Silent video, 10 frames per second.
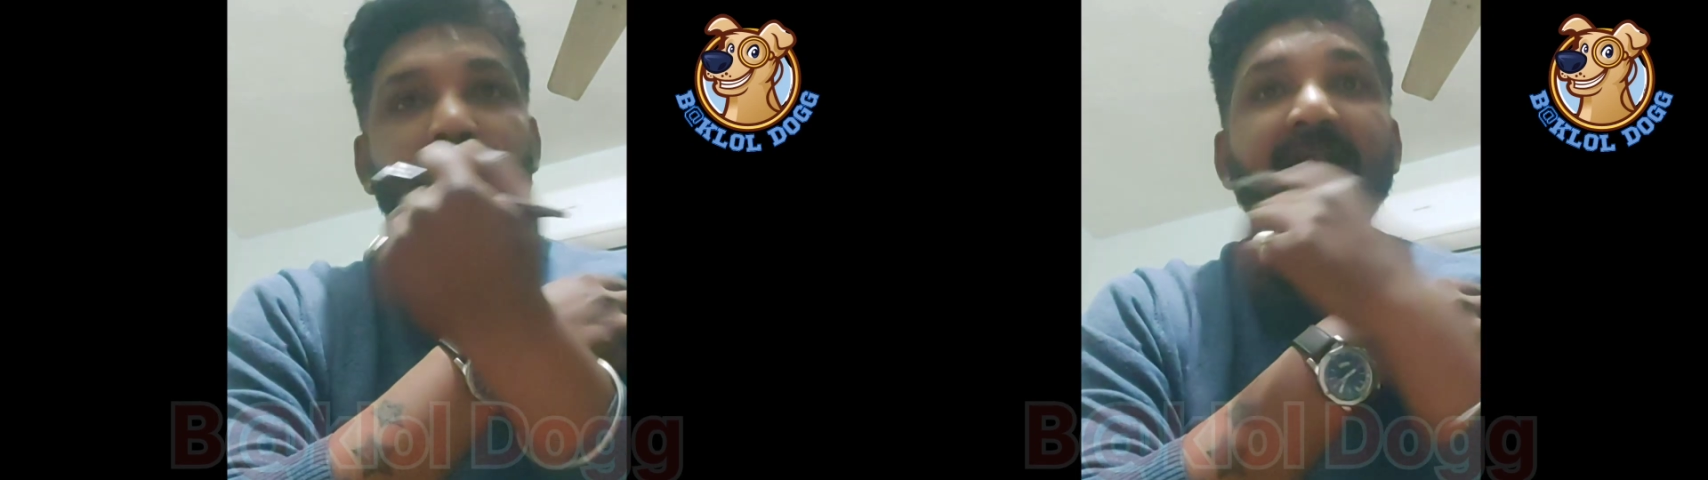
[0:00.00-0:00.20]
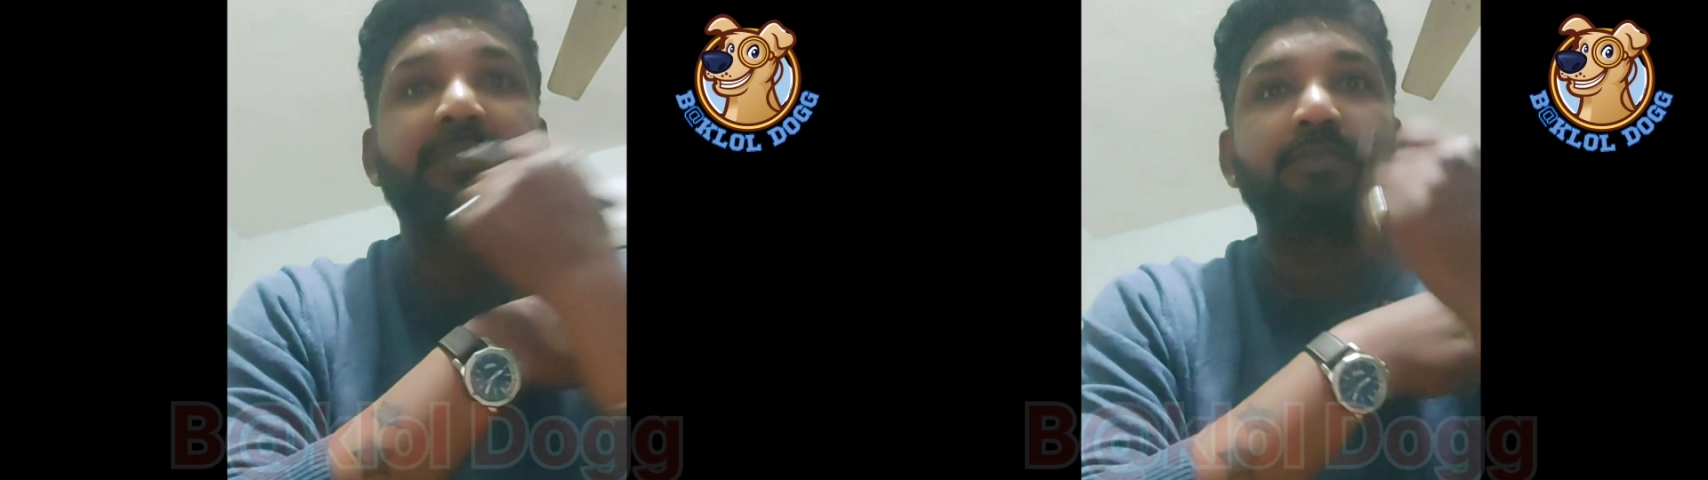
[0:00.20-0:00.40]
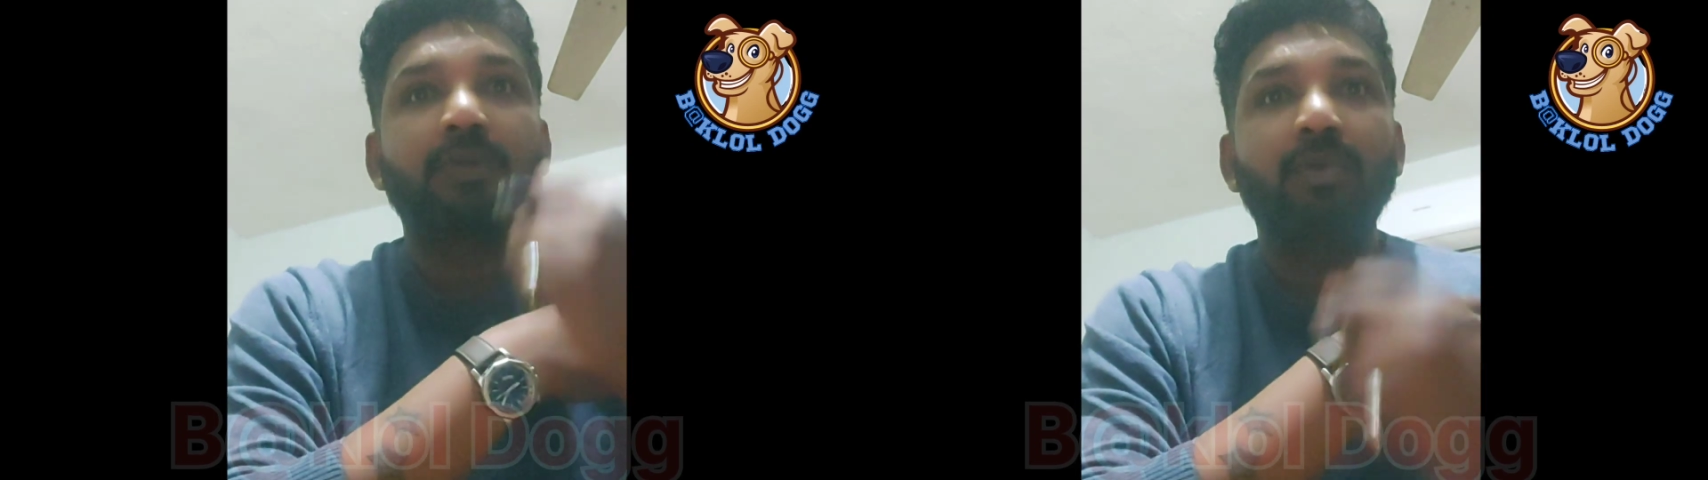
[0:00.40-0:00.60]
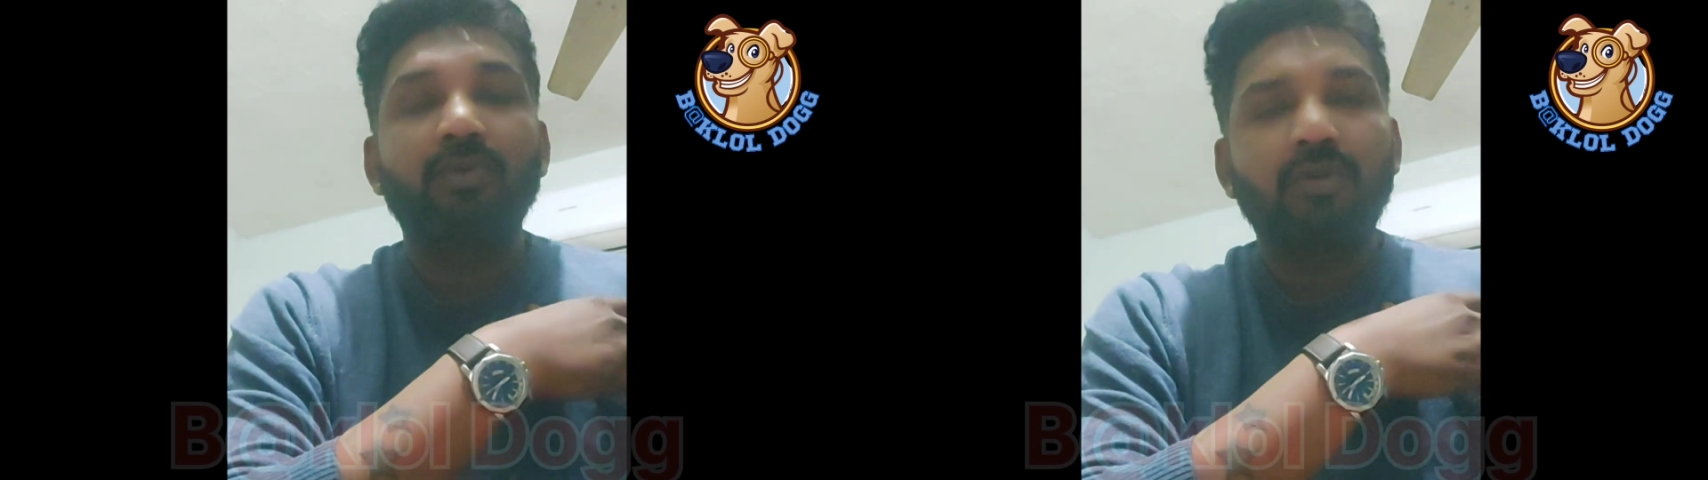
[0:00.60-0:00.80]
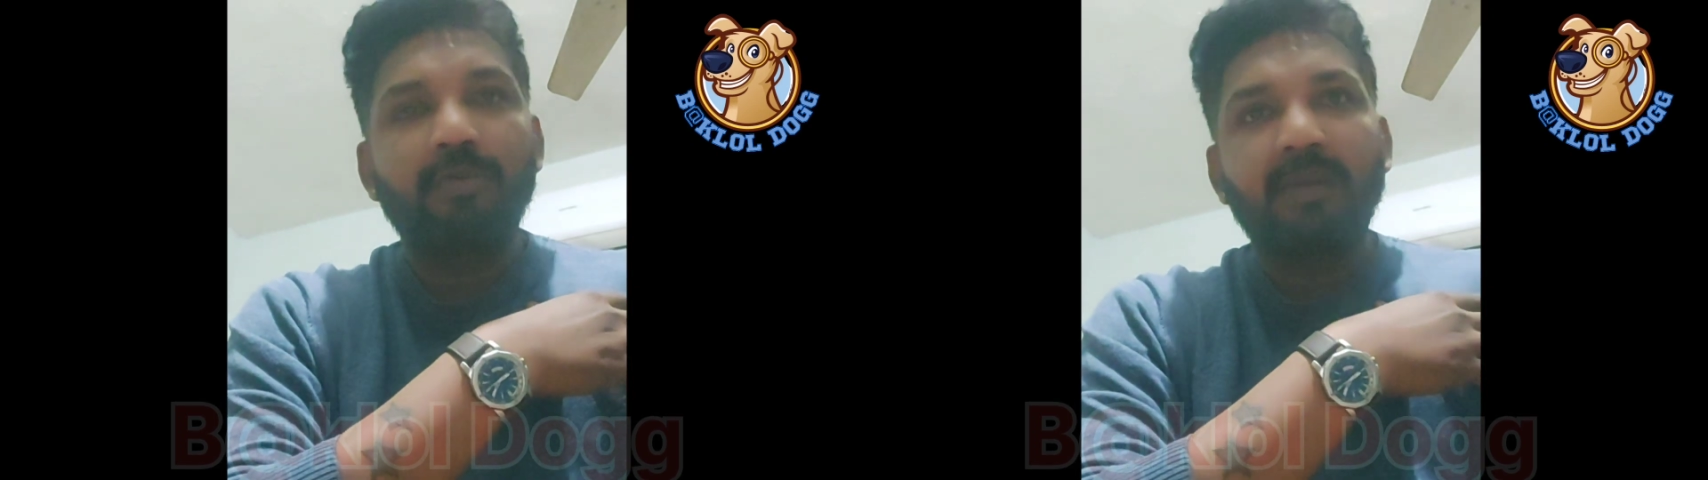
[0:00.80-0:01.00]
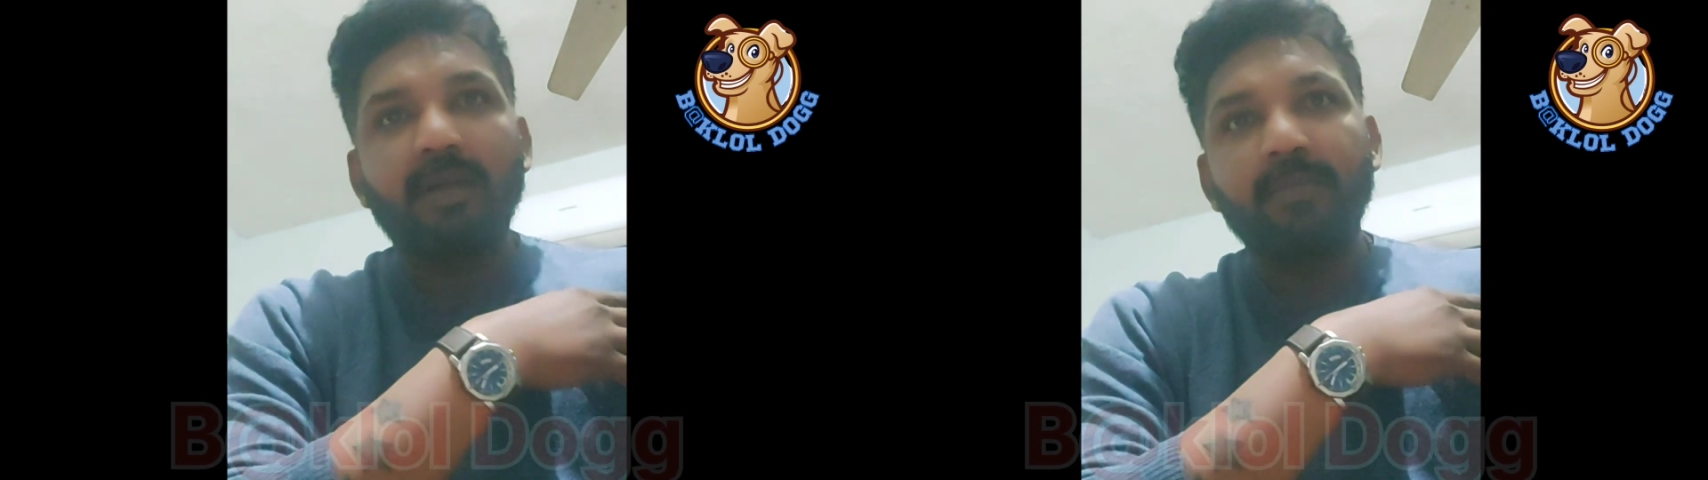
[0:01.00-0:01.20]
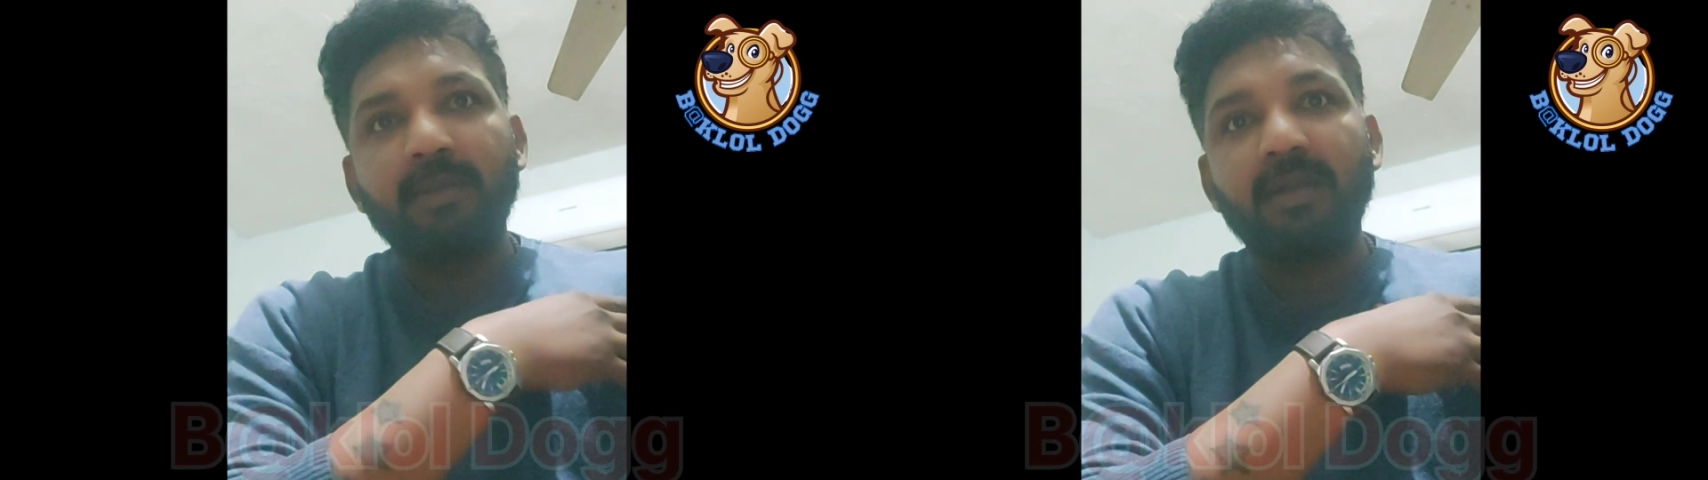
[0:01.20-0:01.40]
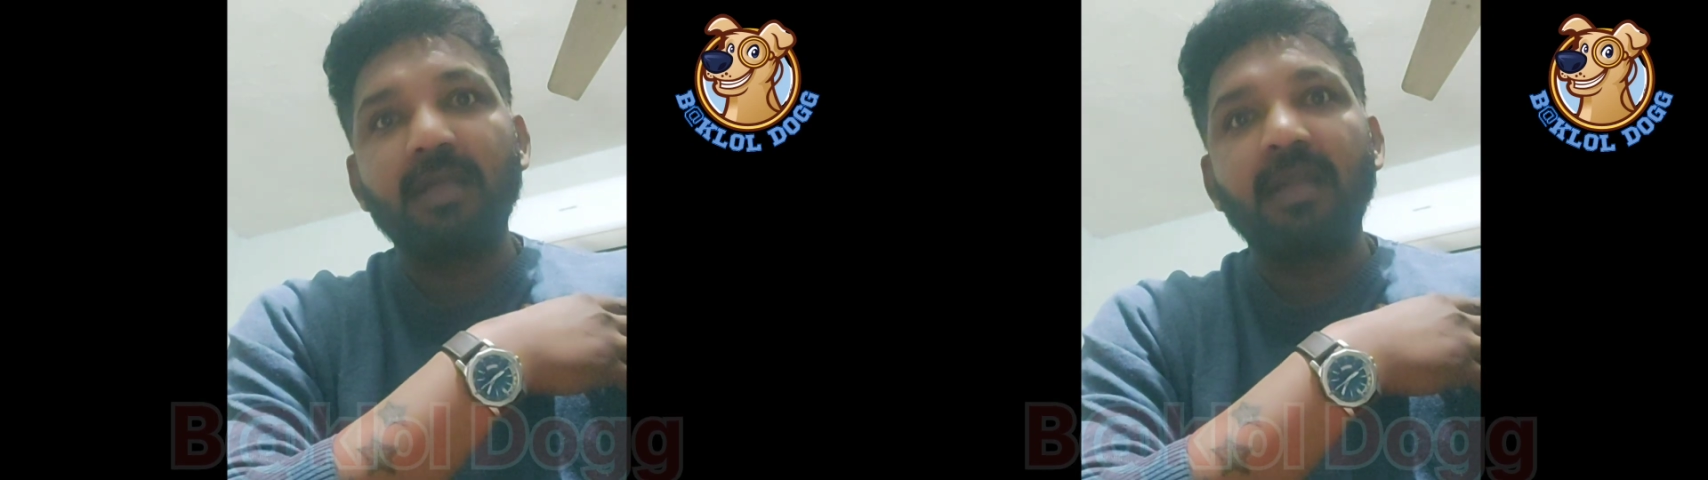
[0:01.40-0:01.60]
से लोगों को पकड़
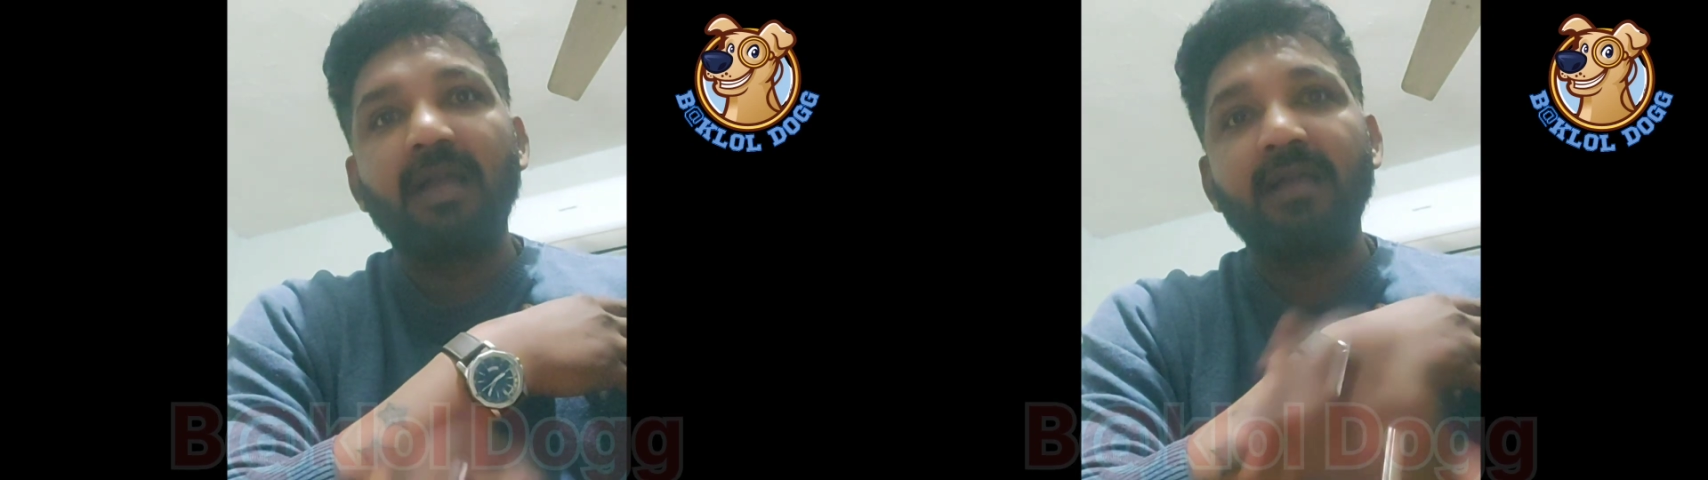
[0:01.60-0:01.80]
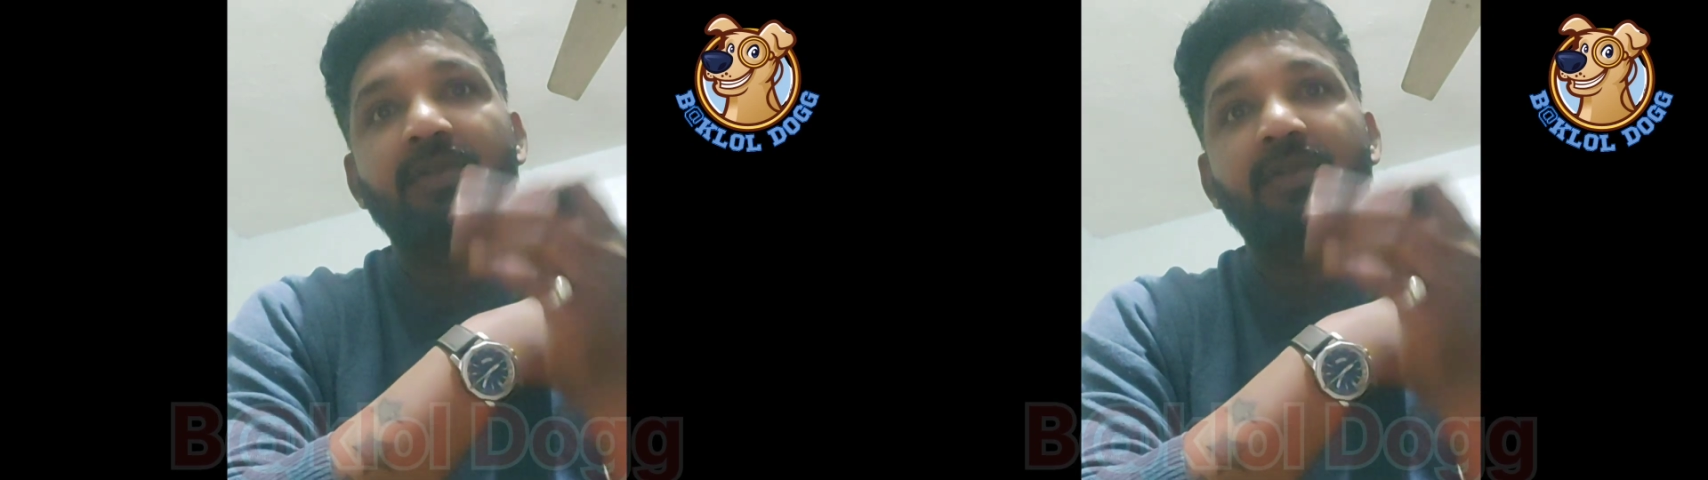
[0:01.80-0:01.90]
पकड़ के ला